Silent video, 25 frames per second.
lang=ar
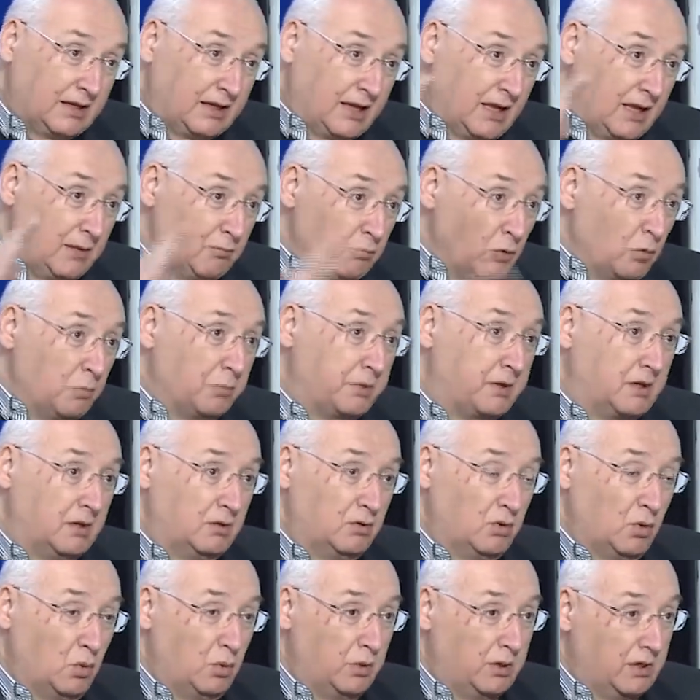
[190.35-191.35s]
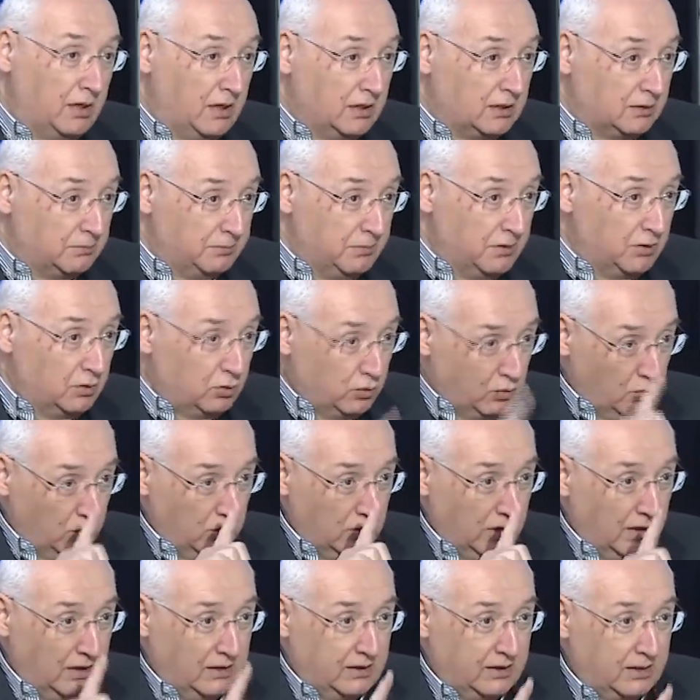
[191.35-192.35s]
كان ممكن هو يحد منه
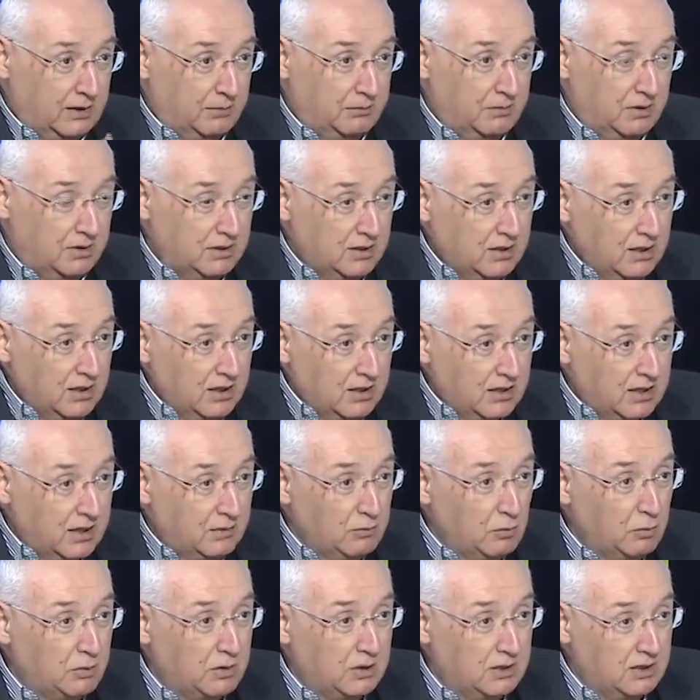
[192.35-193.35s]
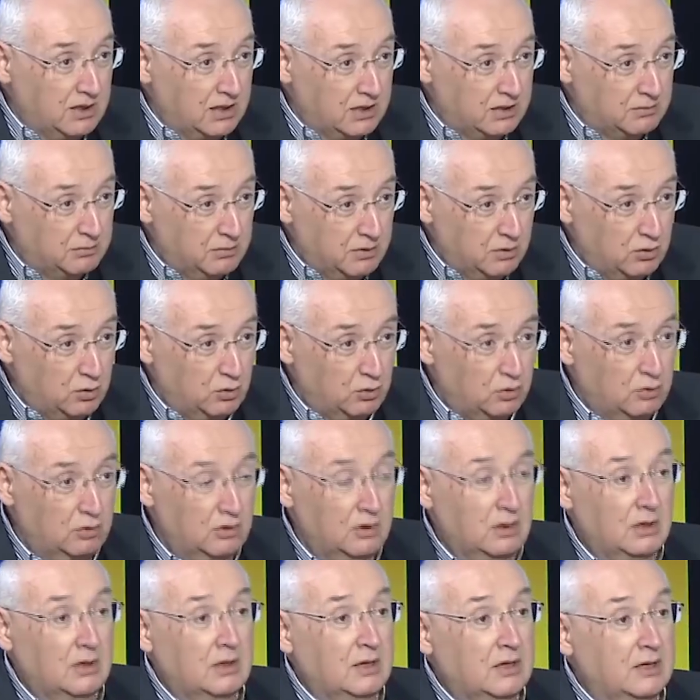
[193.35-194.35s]
خليني أكمل كان ممكن يحد منه
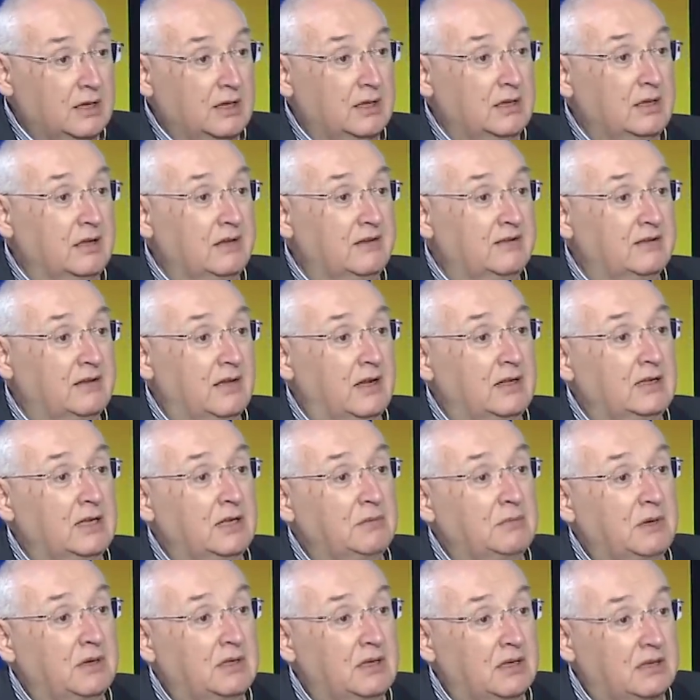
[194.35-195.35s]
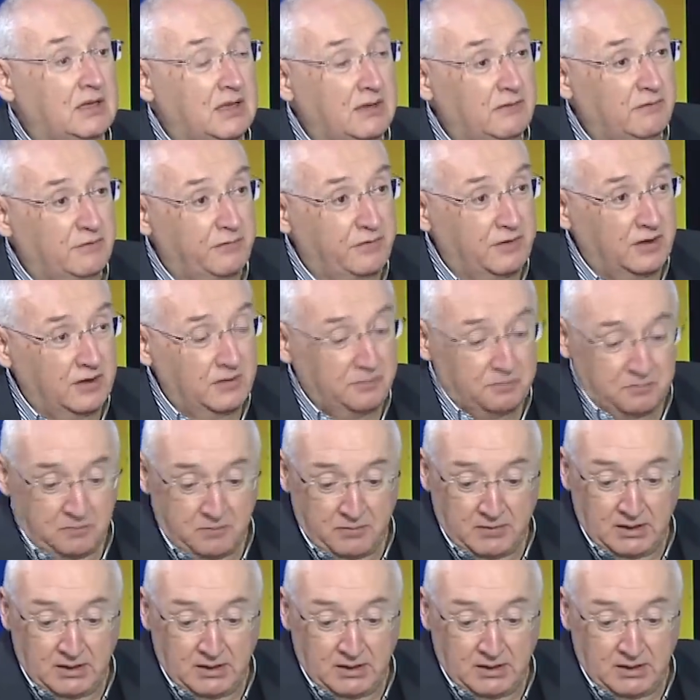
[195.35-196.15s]
يعني إذا قلنا البلد كان فيه